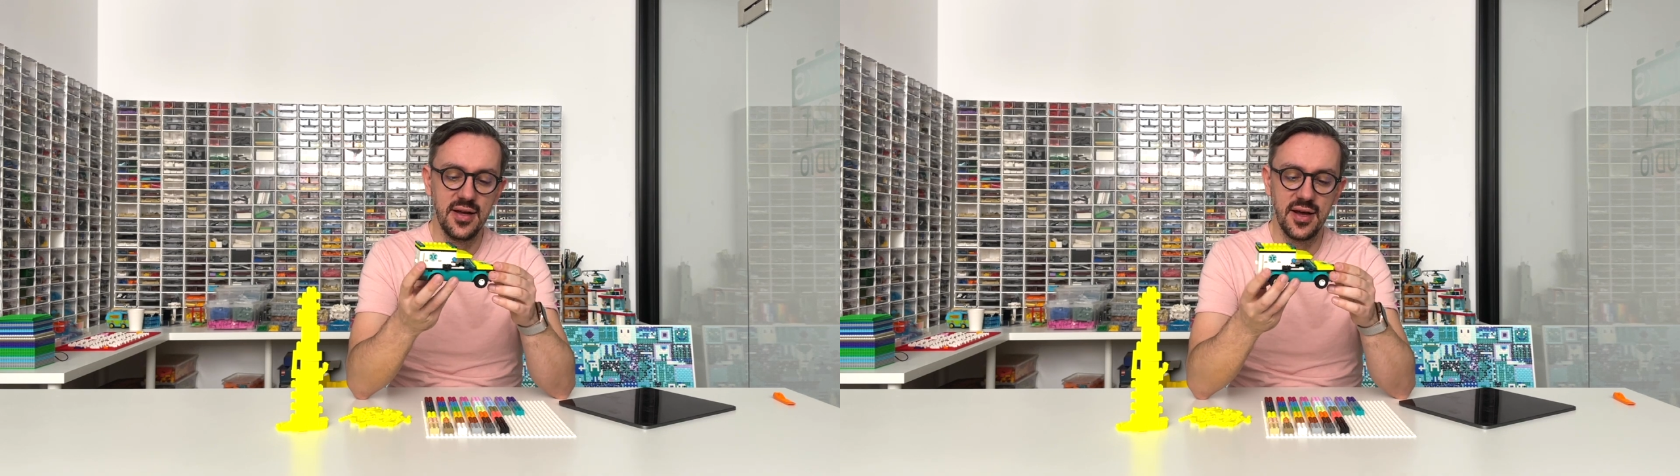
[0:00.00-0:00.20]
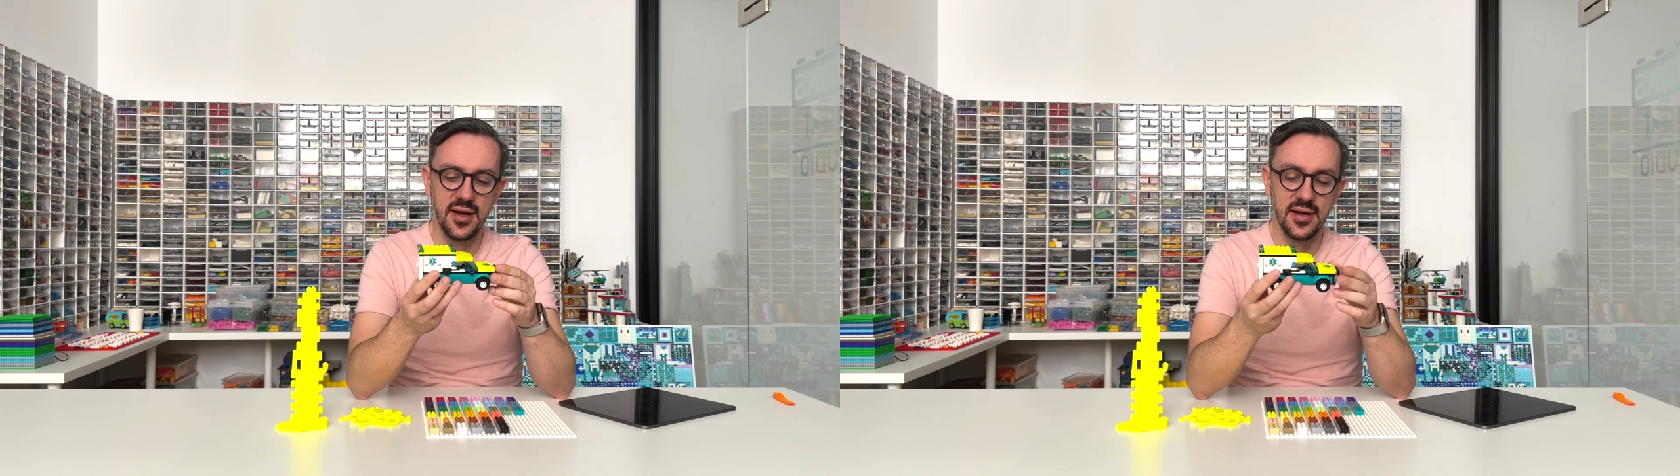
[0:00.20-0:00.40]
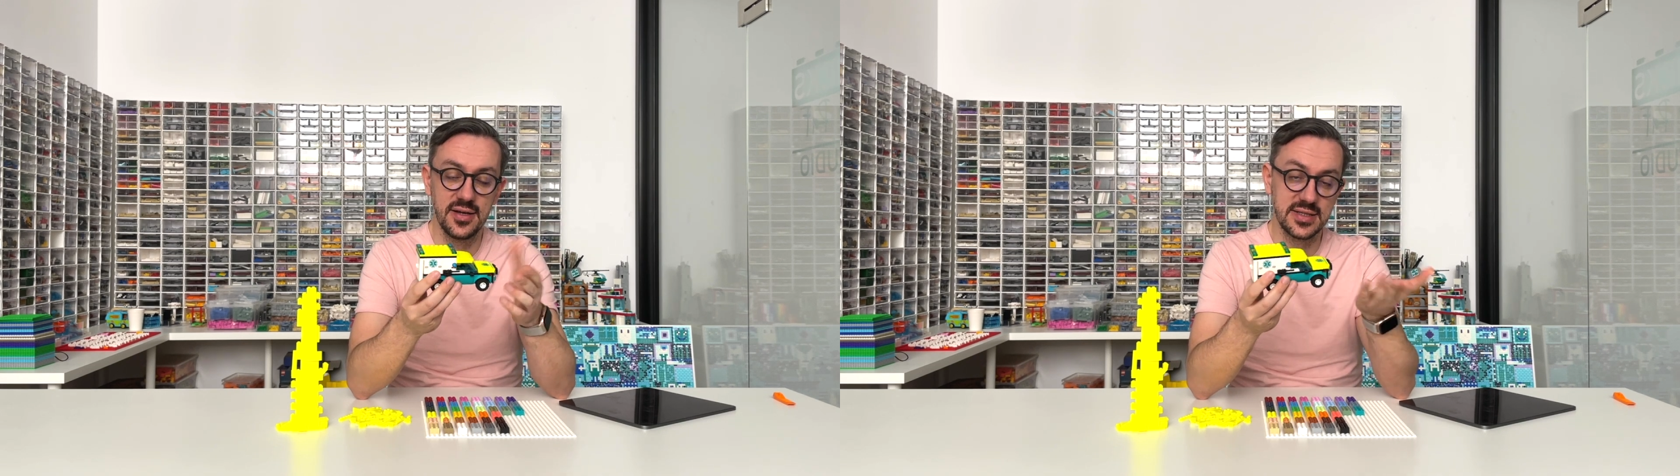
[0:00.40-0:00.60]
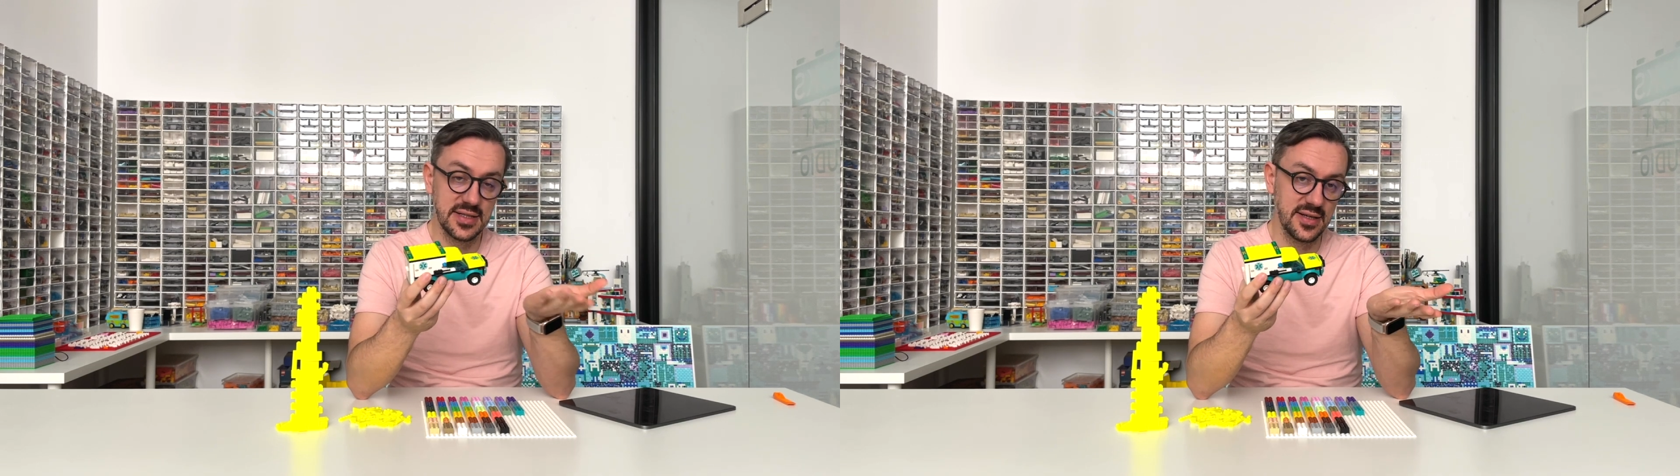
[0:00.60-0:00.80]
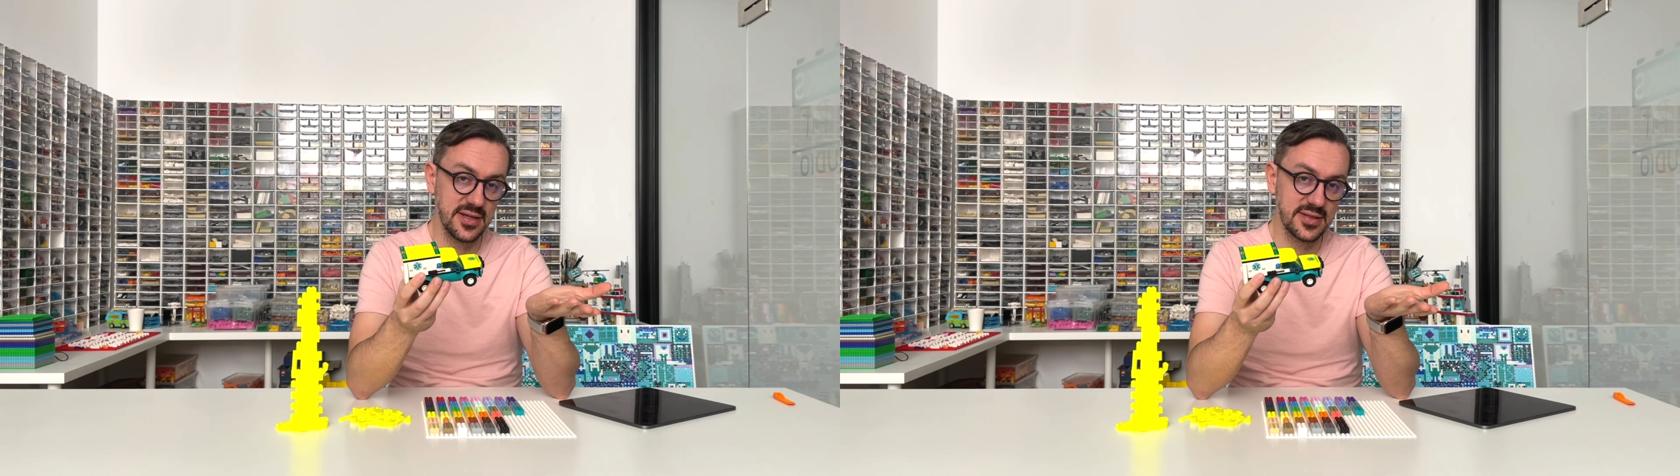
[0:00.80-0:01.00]
e,
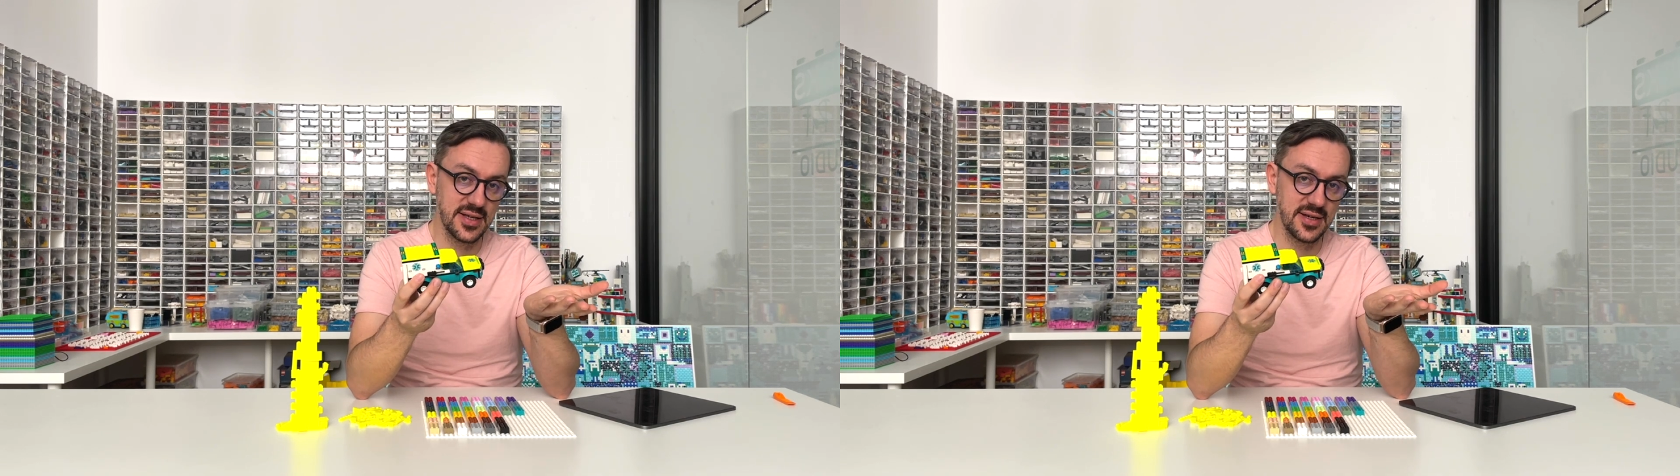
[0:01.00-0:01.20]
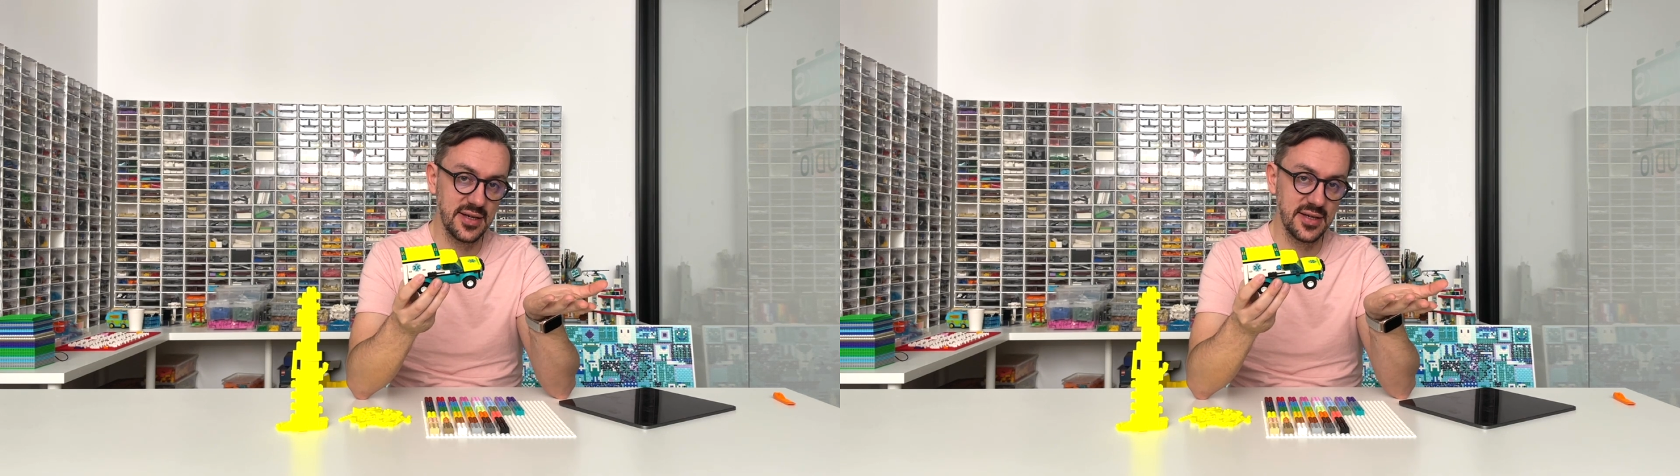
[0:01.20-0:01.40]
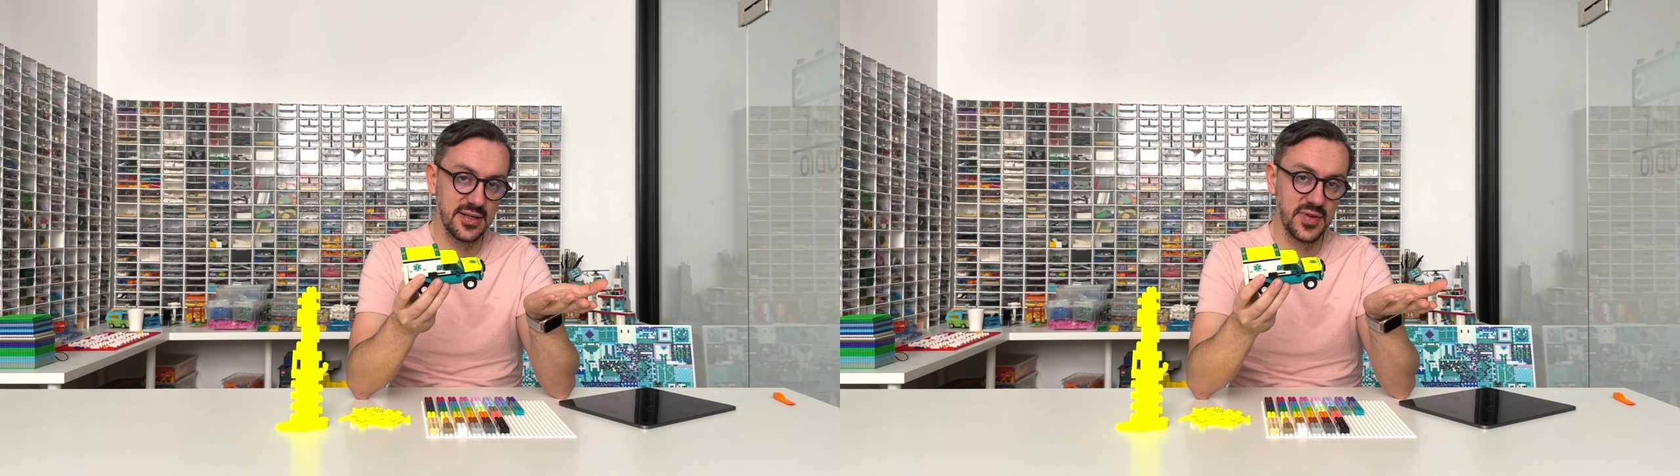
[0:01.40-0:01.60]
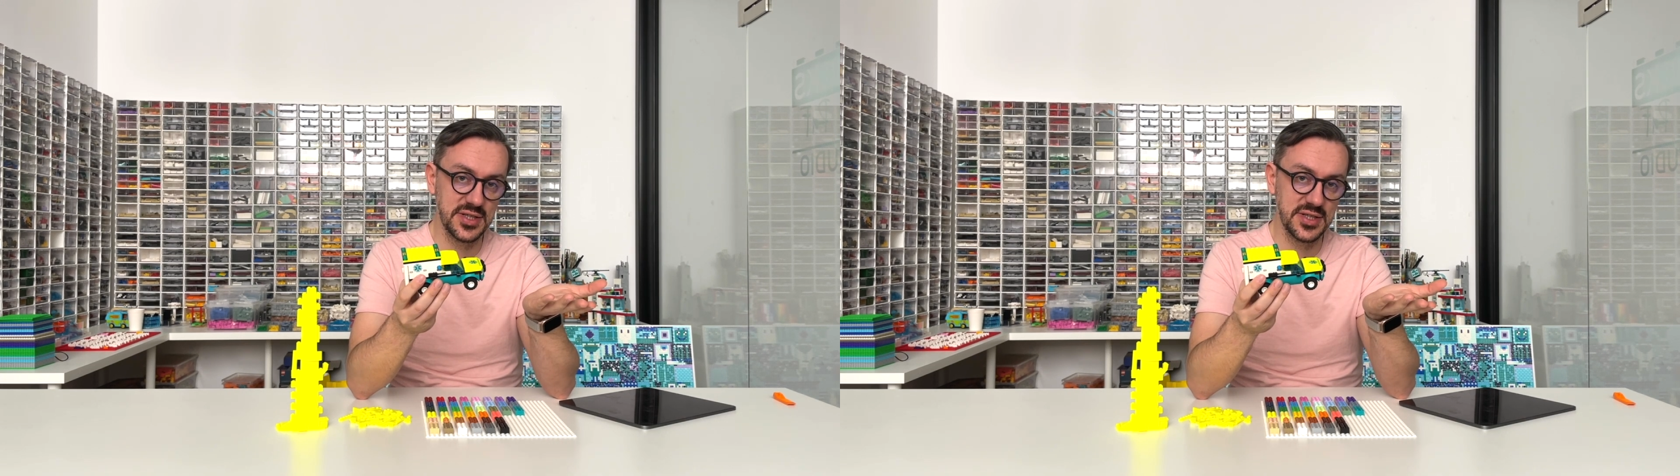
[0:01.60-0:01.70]
z serii